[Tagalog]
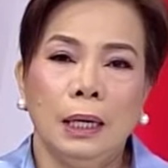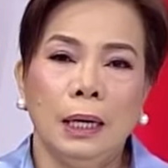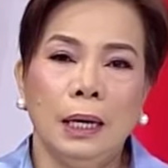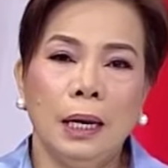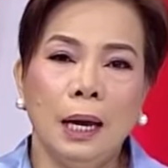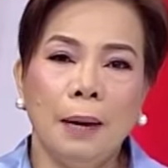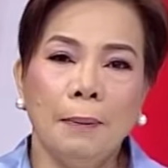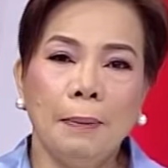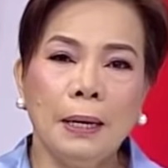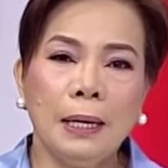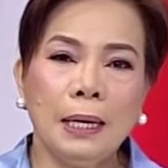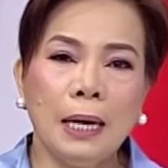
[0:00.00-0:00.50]

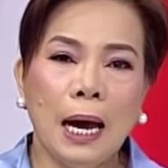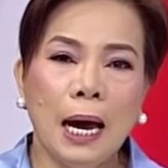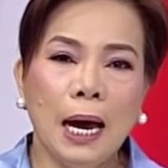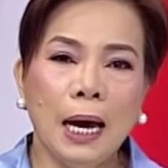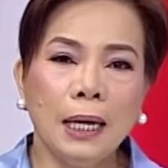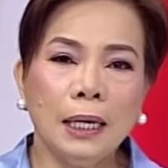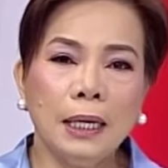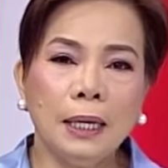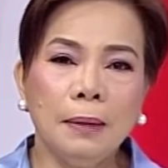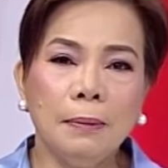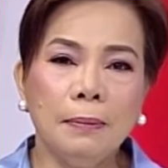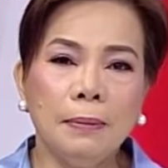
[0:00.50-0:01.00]

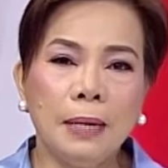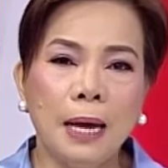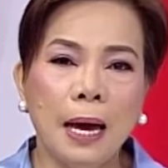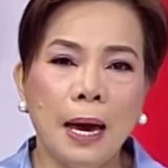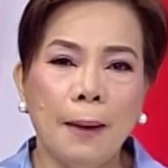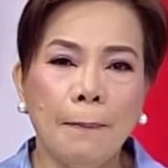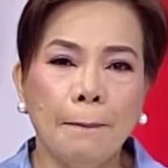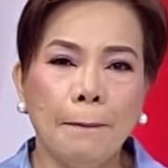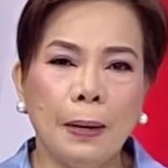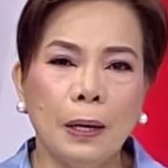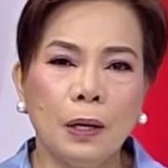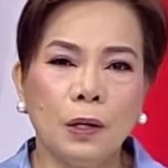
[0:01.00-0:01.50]
Labing-anim
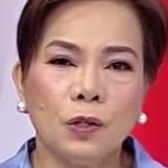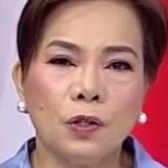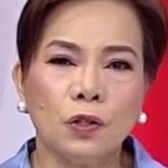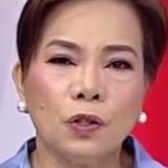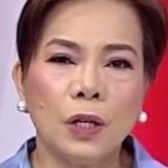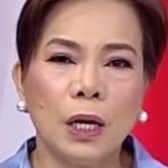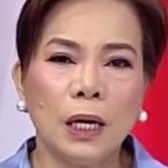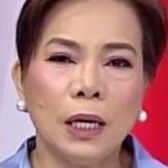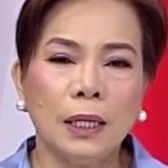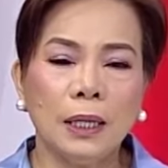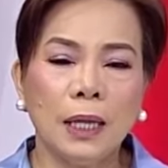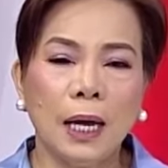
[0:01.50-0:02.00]
na
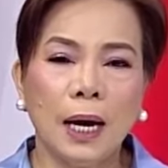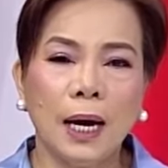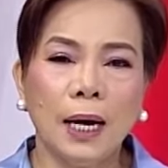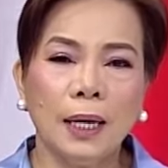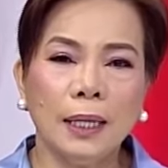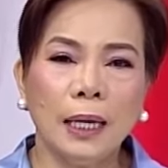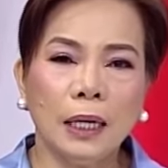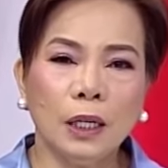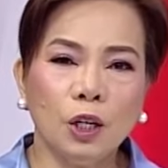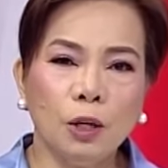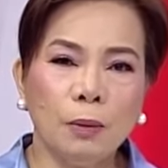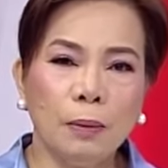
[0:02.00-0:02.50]

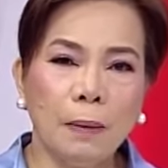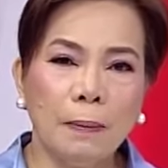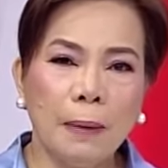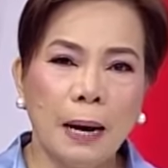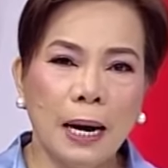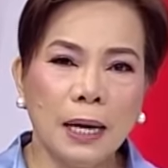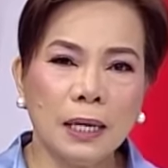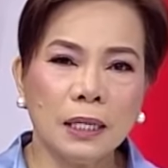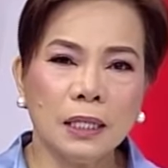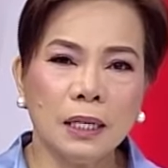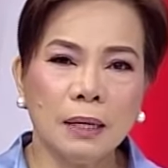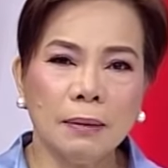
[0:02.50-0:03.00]
personalidad ang
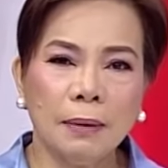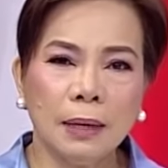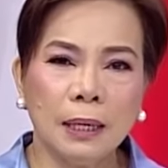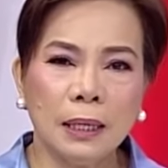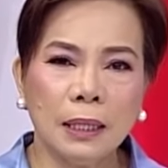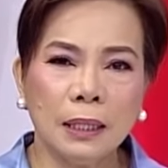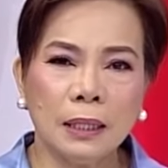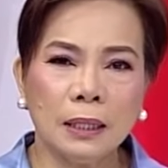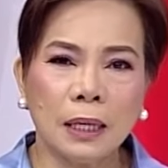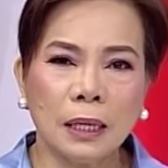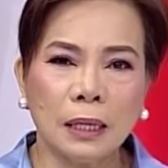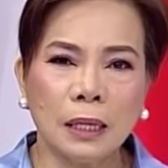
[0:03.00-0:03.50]
lumabas na
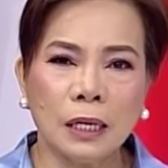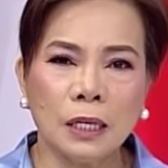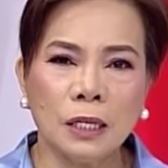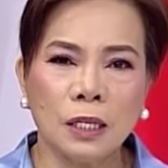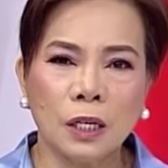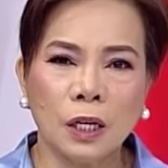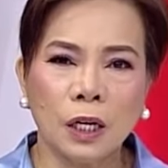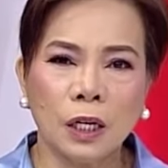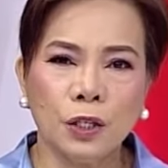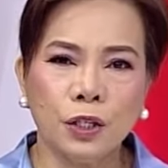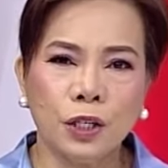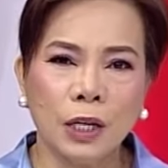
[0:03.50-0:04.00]
may
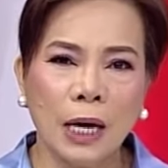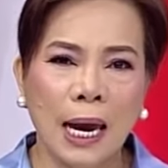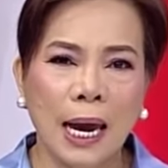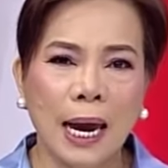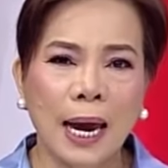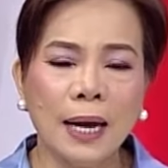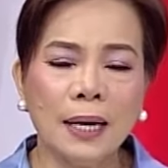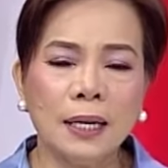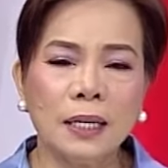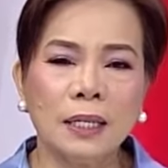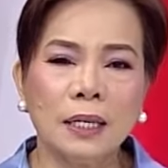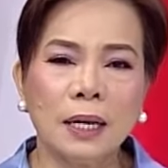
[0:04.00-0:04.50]
statistical
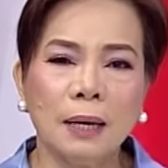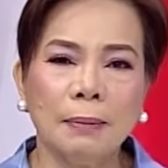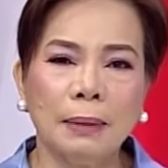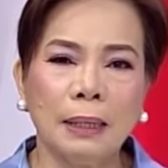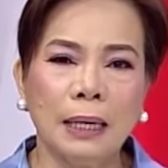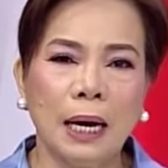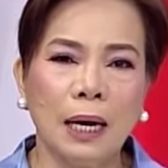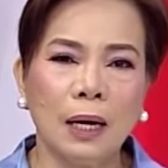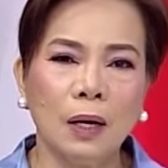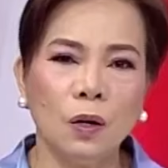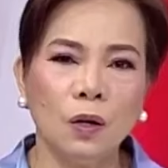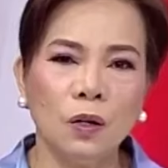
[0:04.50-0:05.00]
chance na
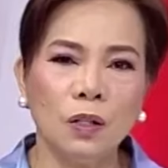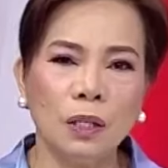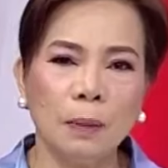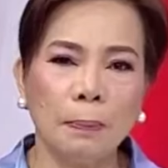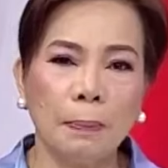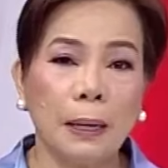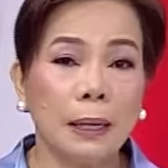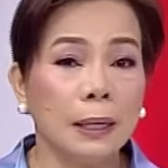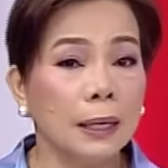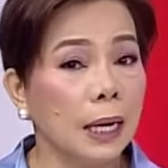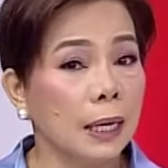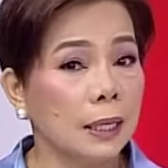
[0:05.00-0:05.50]
manalo sa
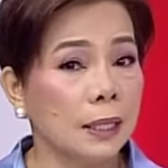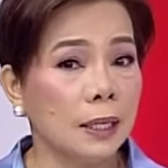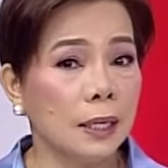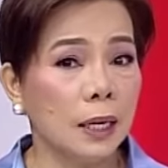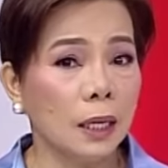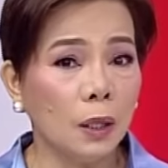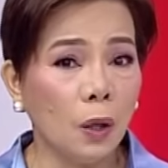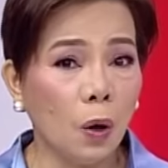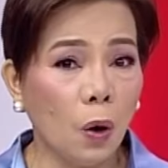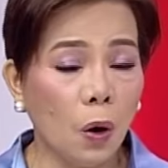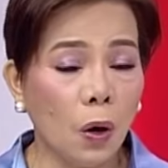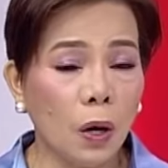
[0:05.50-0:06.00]

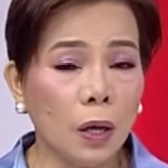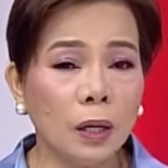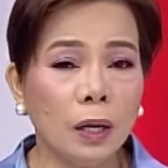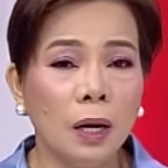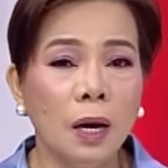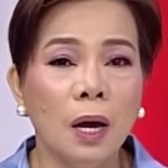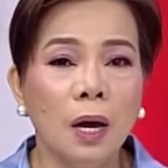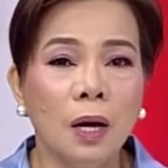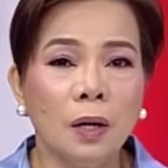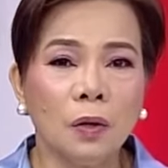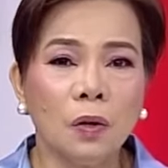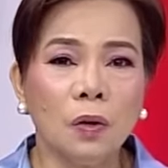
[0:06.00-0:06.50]
pagkasenador
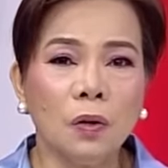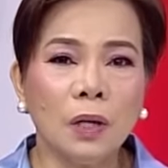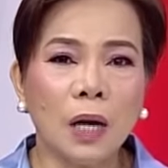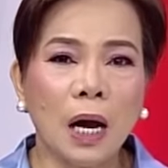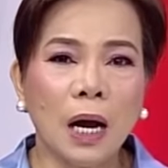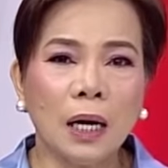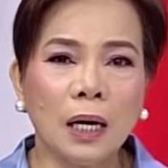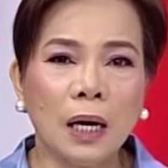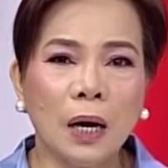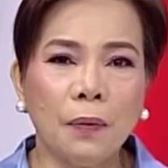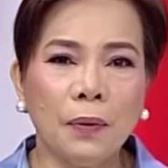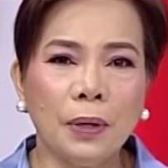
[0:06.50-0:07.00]
kung
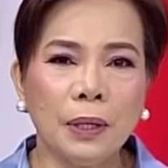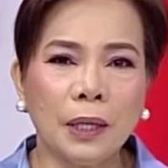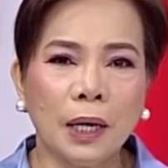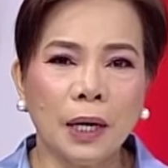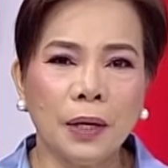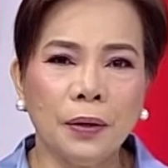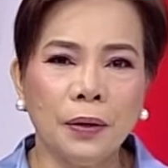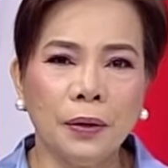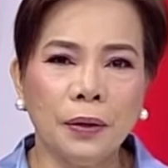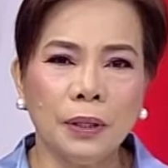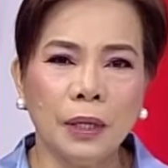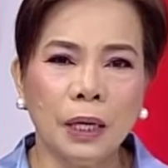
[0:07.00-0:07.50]
gagawin
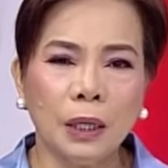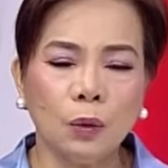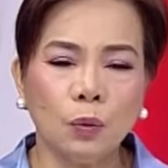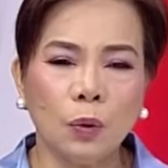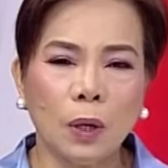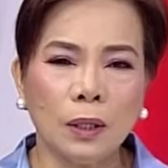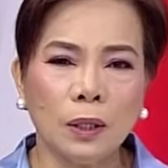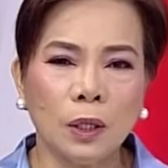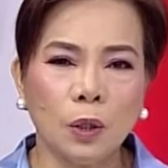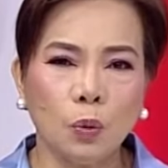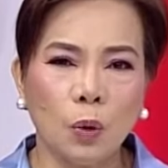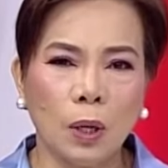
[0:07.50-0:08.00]
ngayon ang
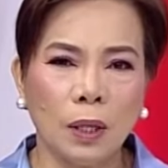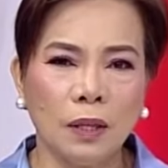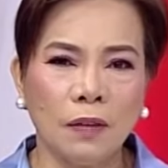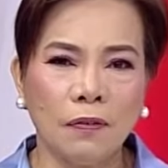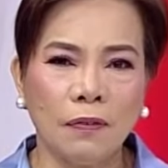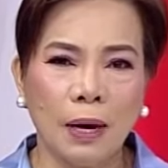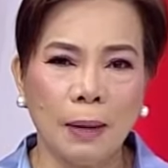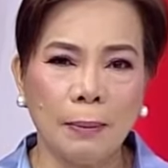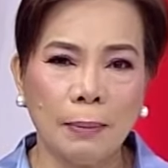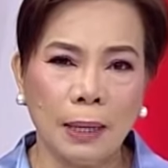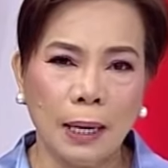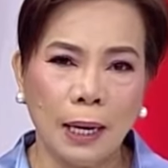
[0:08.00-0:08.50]

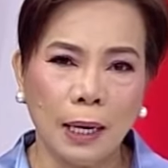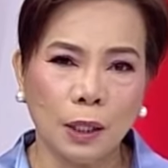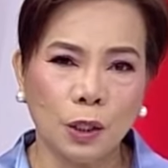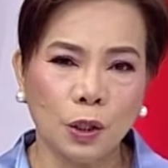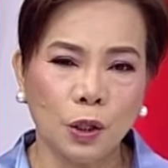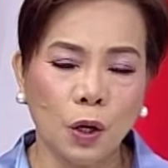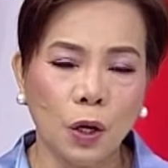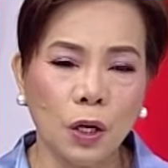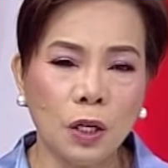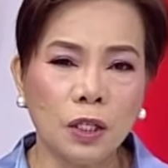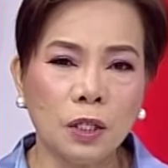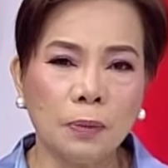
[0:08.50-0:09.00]
2025
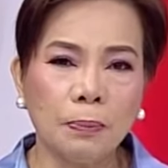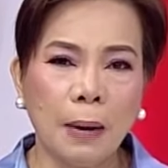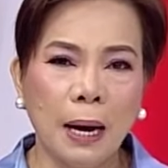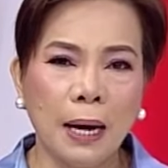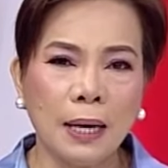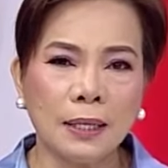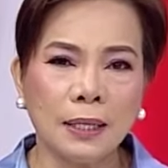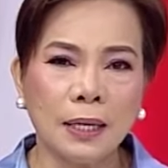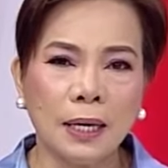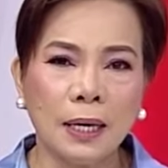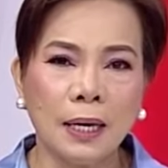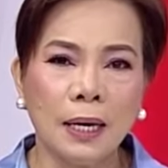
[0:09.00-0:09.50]
elections
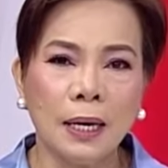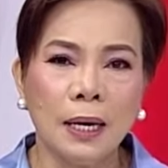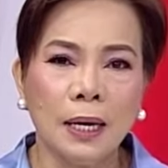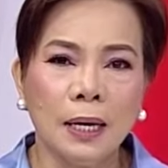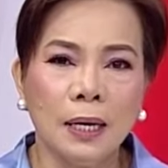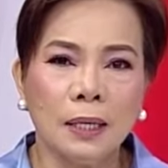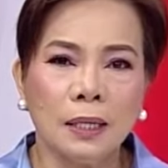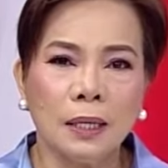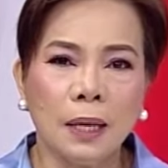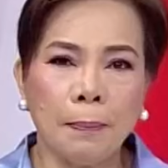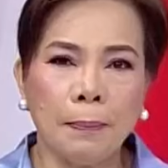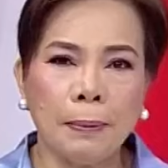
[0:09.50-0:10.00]
base
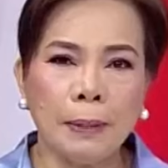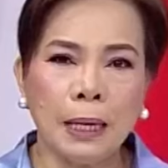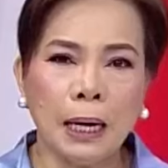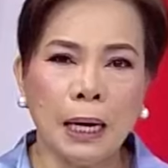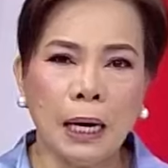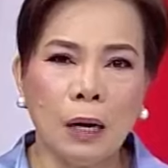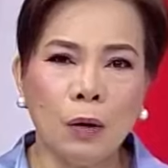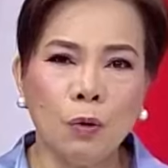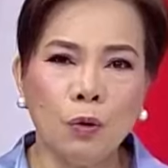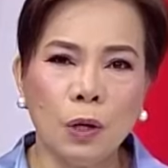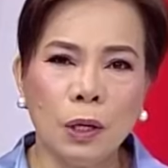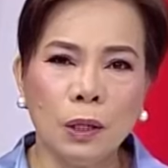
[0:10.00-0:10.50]
sa
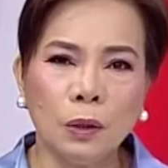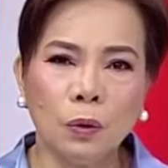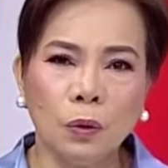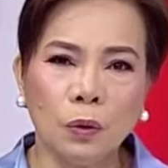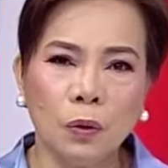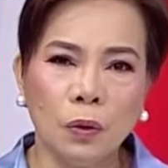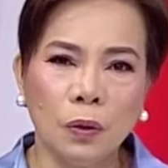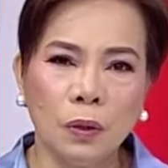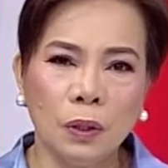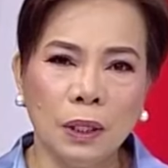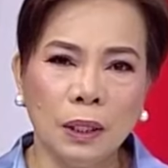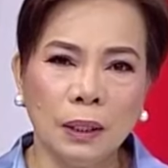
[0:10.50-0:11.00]
pinakahuling
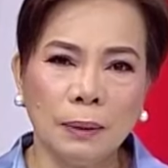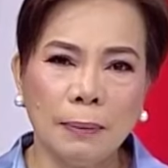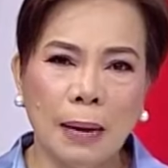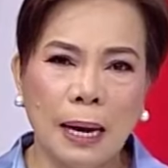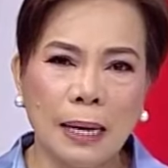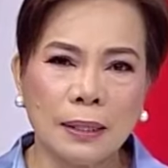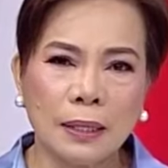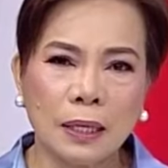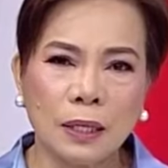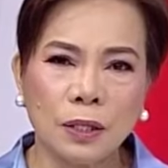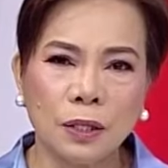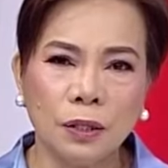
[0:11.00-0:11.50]
tugon ng
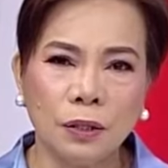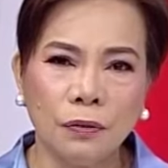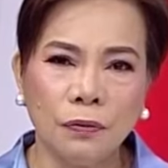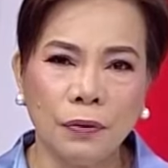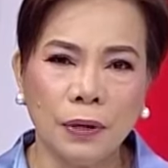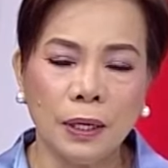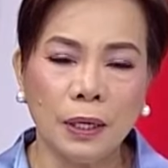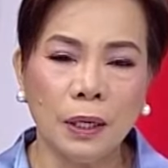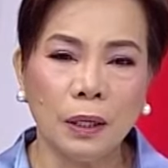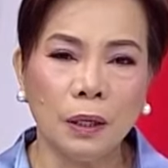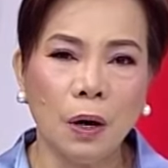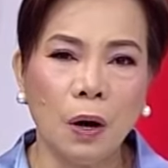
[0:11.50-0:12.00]
masa
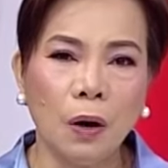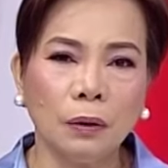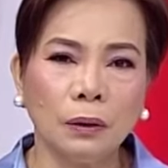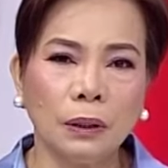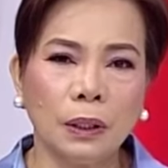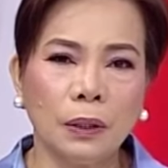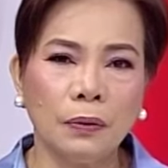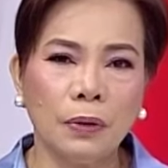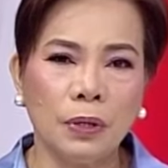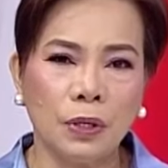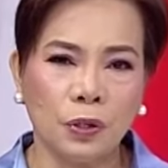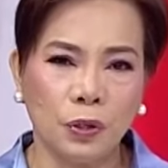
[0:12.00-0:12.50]
survey ng
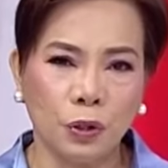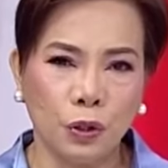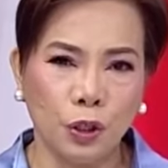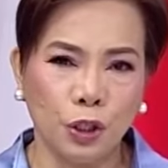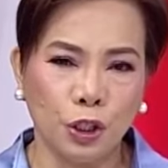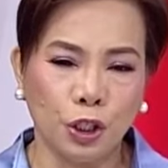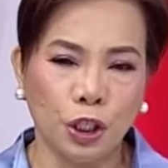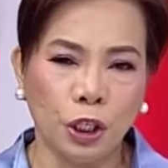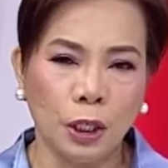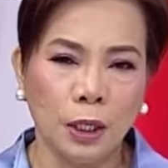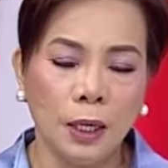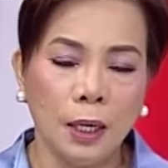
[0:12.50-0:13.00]
Octa
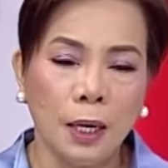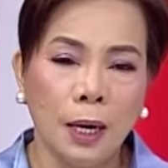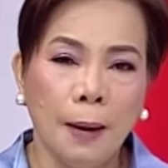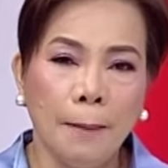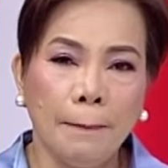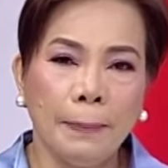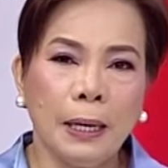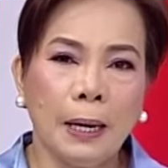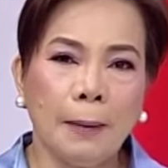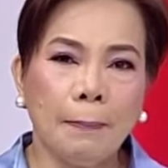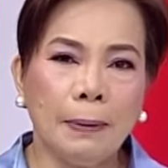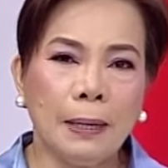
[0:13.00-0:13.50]
Research.
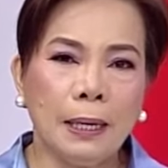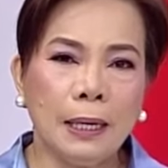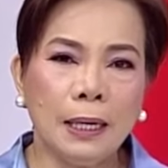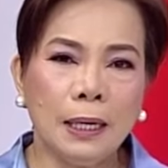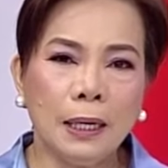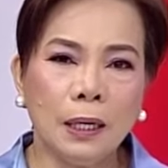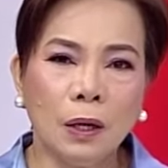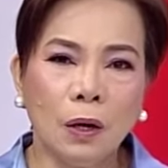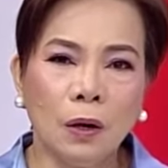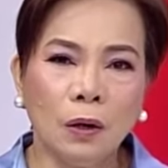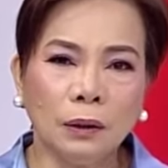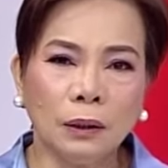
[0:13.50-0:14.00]

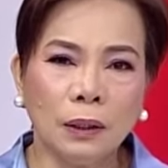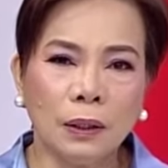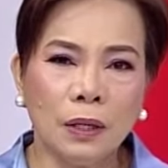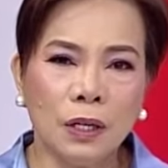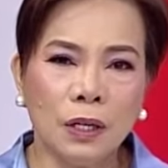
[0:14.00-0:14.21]
Pinapili ng Octa